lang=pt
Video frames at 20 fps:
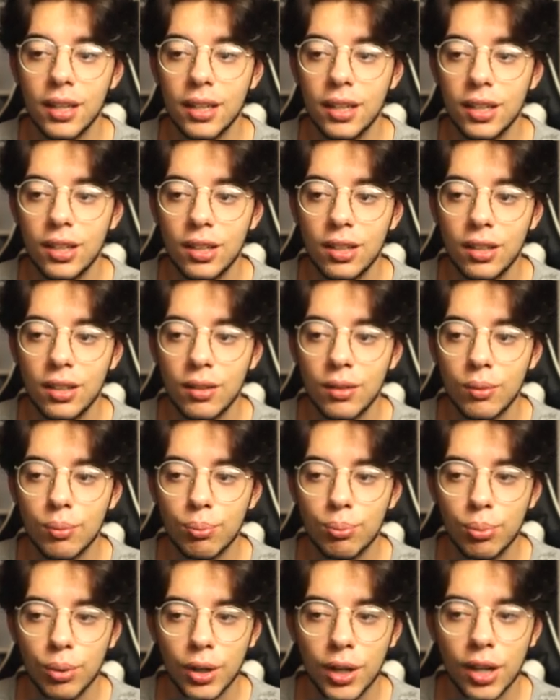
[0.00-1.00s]
E
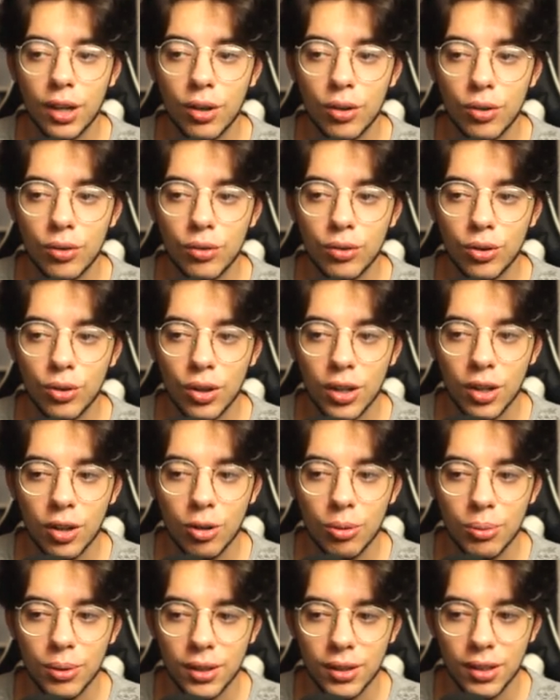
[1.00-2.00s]
por que eu tô
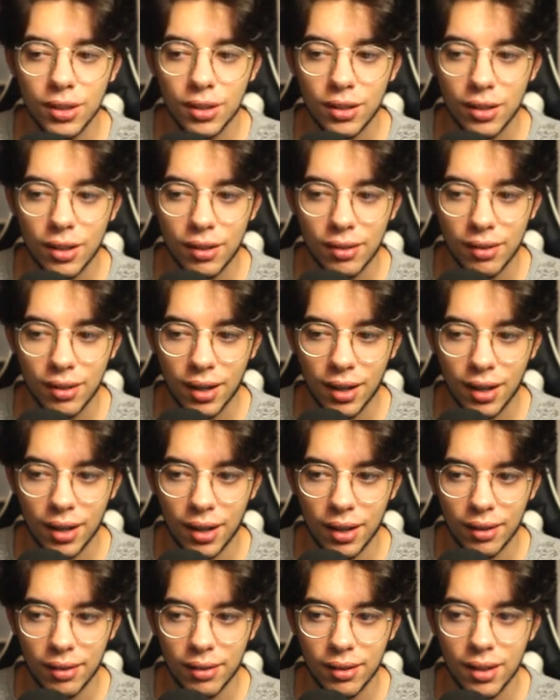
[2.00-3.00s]
recomendando essa
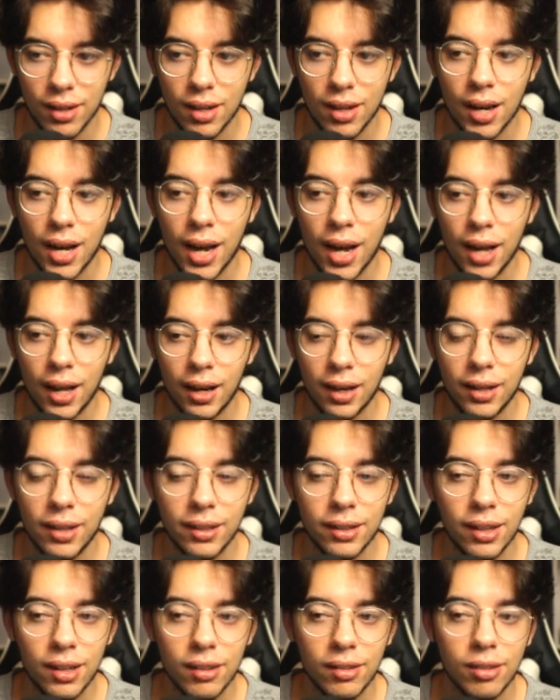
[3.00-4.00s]
classe?
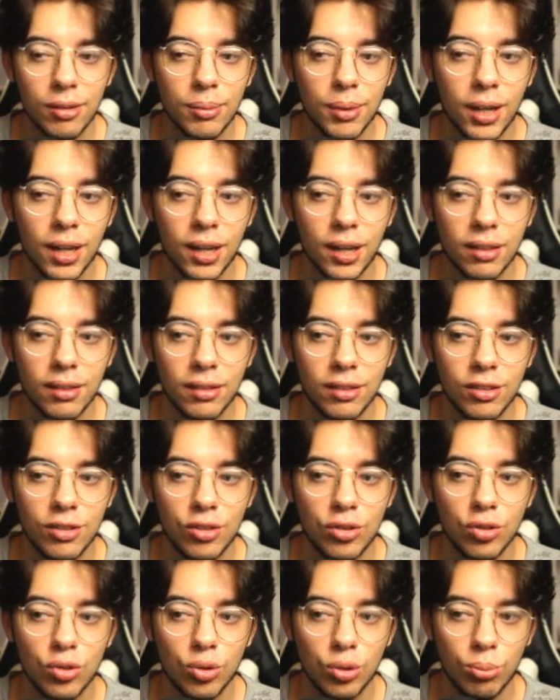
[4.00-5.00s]
Além dela ser uma classe
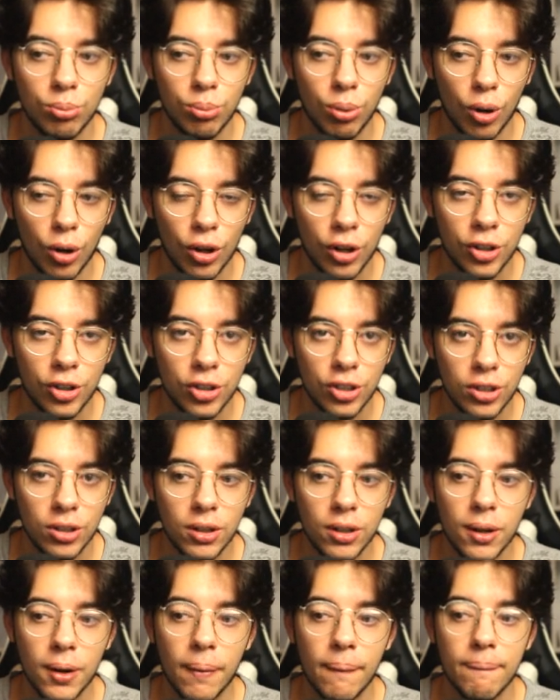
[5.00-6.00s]
de suporte,
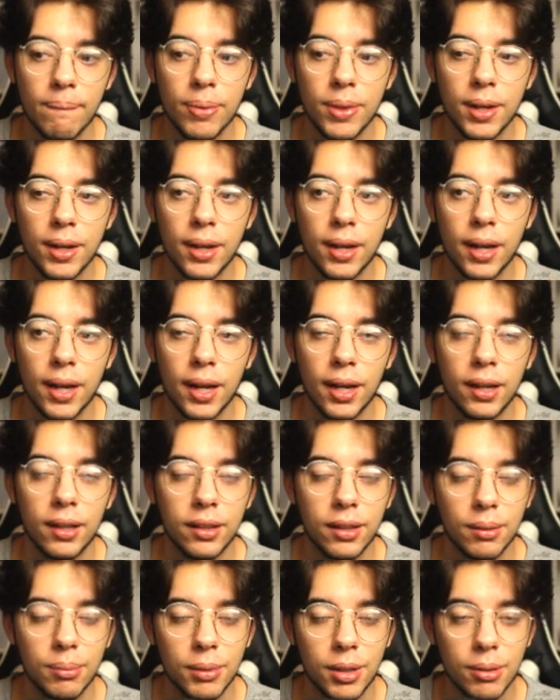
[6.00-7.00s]
ela
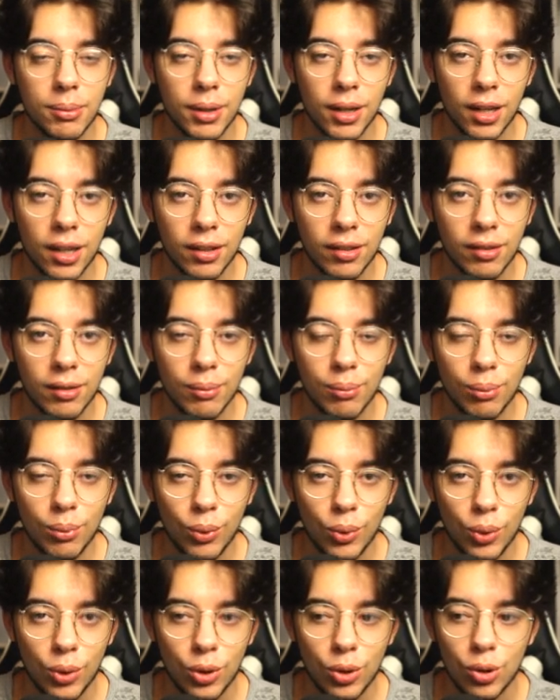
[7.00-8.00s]
também é uma classe
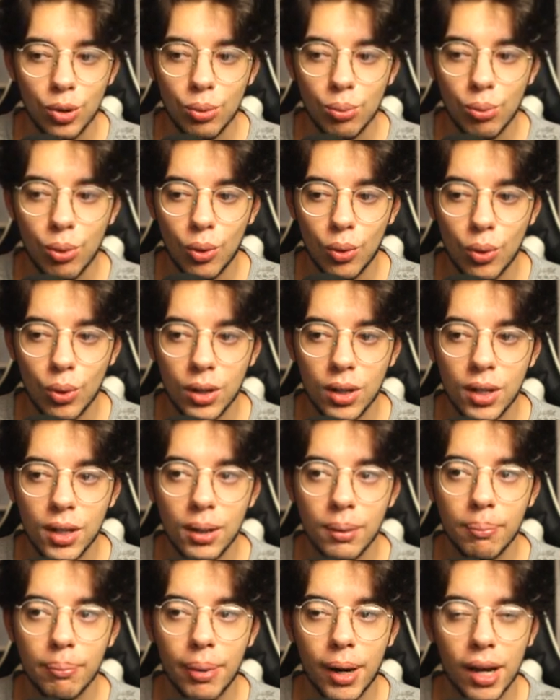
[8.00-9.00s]
muito boa
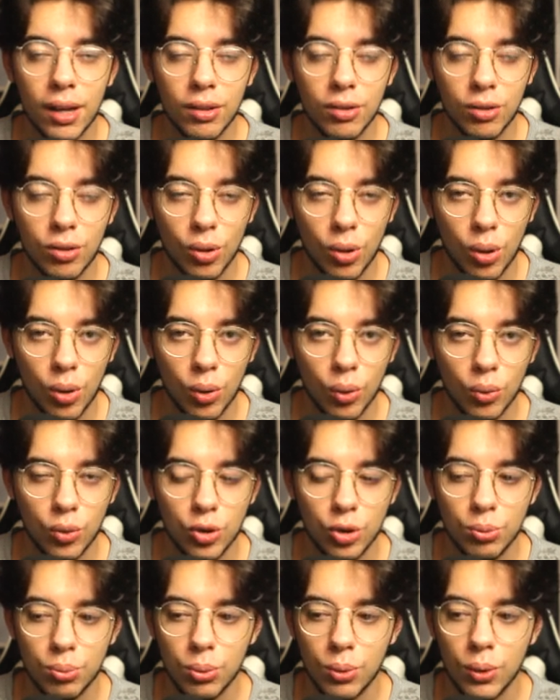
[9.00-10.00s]
para solo,
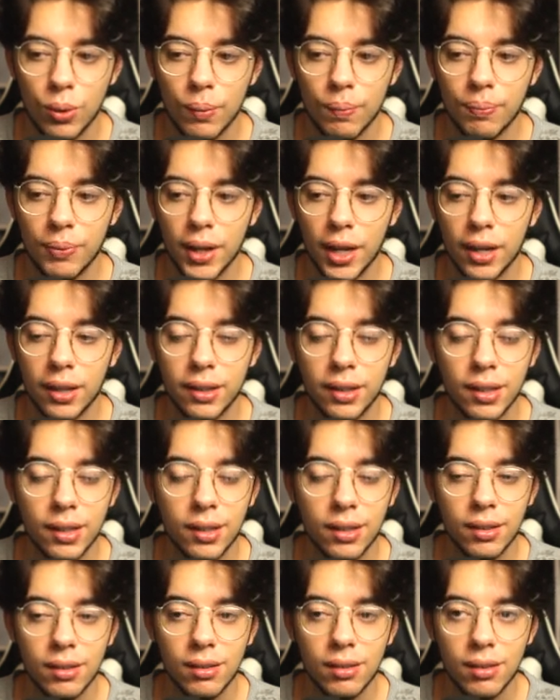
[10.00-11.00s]
tipo, ela
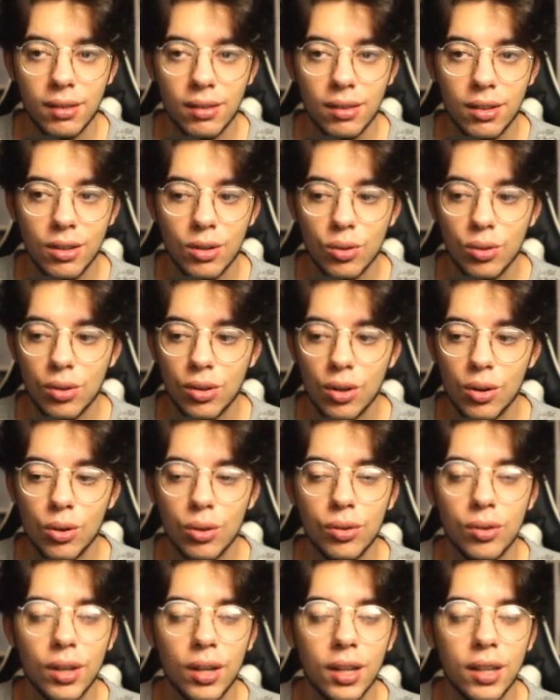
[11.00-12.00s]
tem as skills que
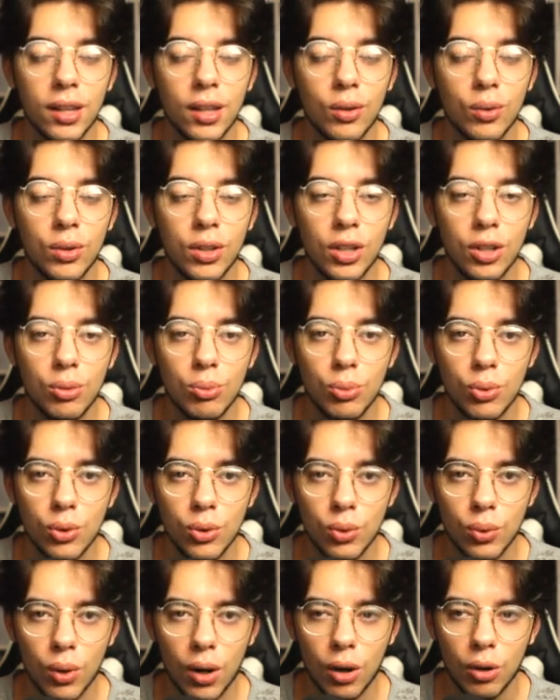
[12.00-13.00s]
conseguem dar um dano
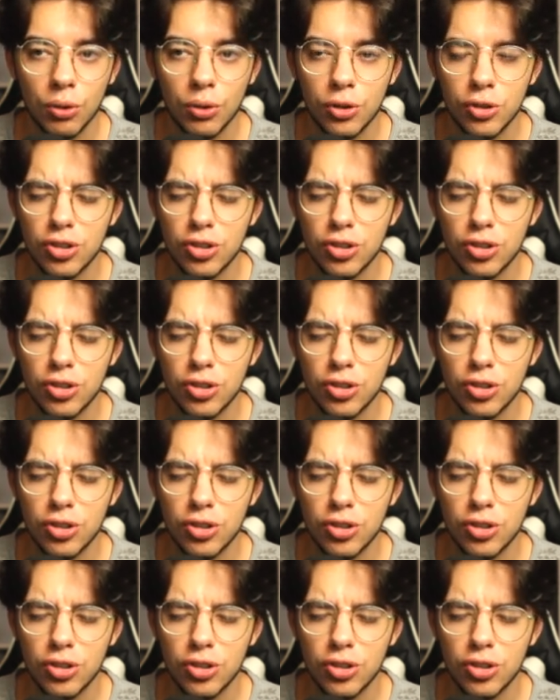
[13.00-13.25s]
muito alto.